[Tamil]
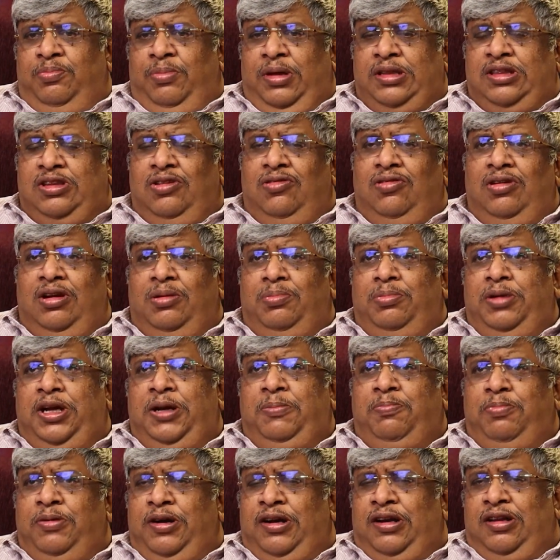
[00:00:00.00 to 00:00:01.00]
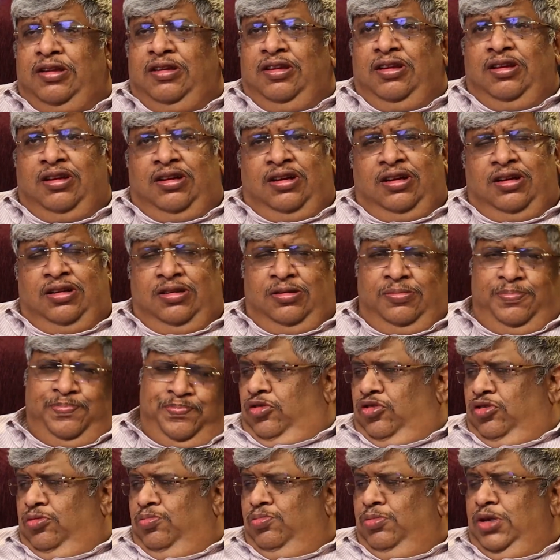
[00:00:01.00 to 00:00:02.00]
மற்றவங்கள மீட் பண்ணுறது இருக்காது
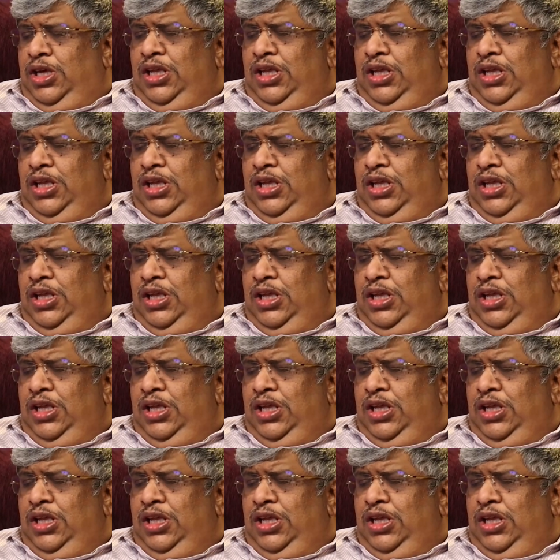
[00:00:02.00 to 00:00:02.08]
ஸோ